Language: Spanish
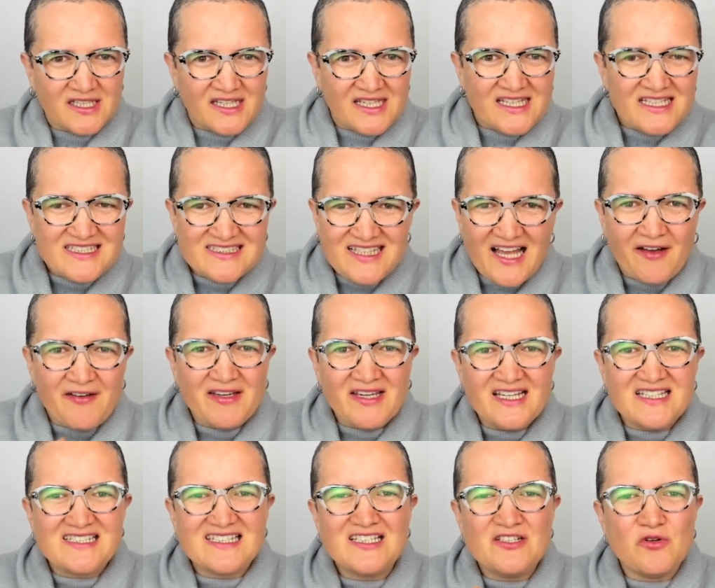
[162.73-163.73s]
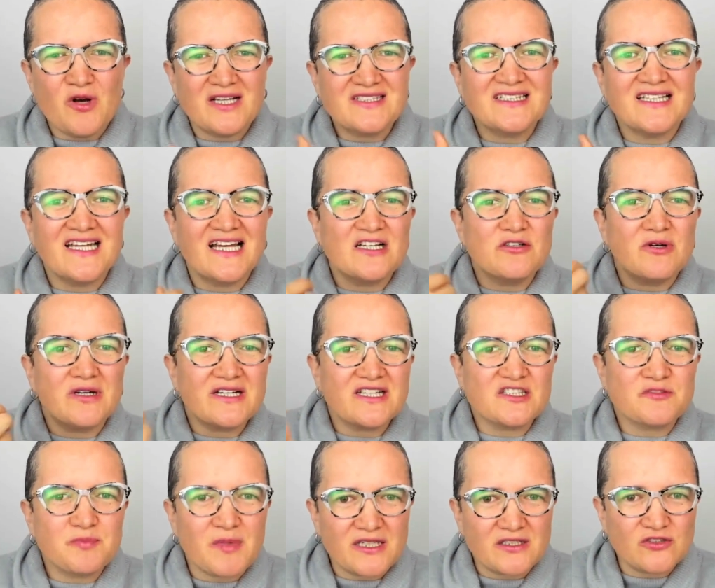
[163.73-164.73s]
y saben que si no hacen algo al
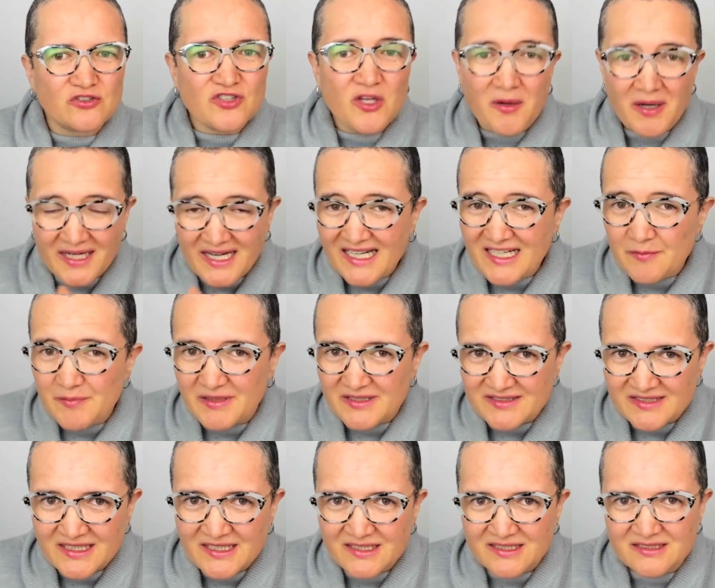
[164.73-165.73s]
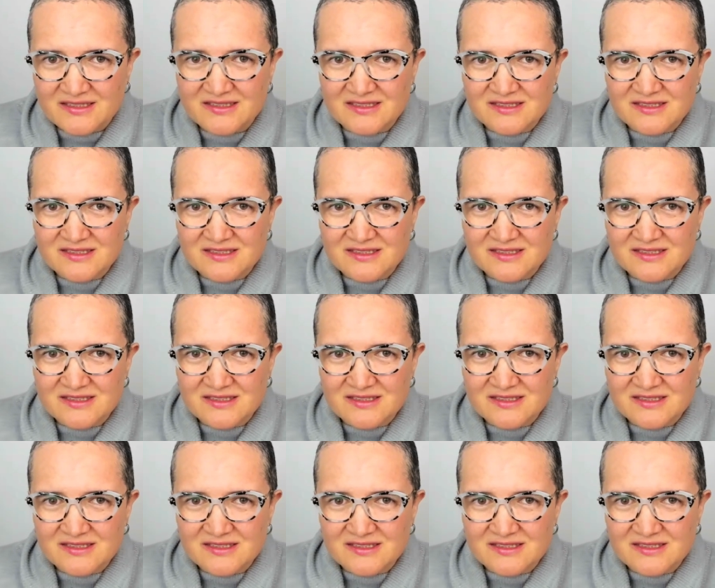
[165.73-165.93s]
respecto se van a arrepentir.